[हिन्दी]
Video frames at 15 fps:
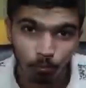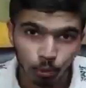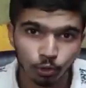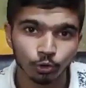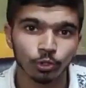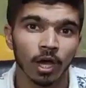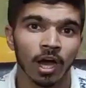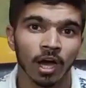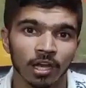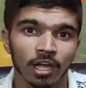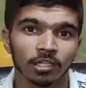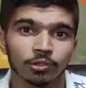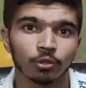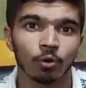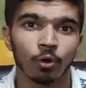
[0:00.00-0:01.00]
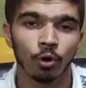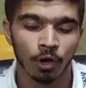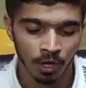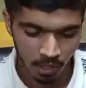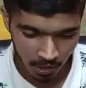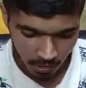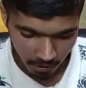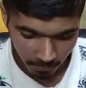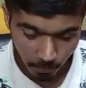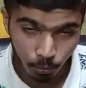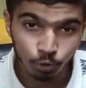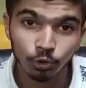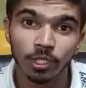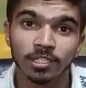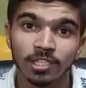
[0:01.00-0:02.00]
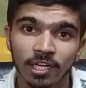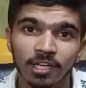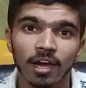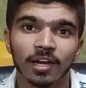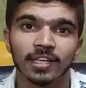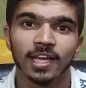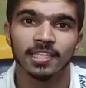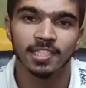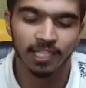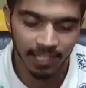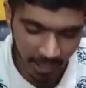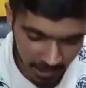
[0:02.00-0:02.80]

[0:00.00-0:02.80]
मौजूदा हालात को मौजूदा सरकार कैसे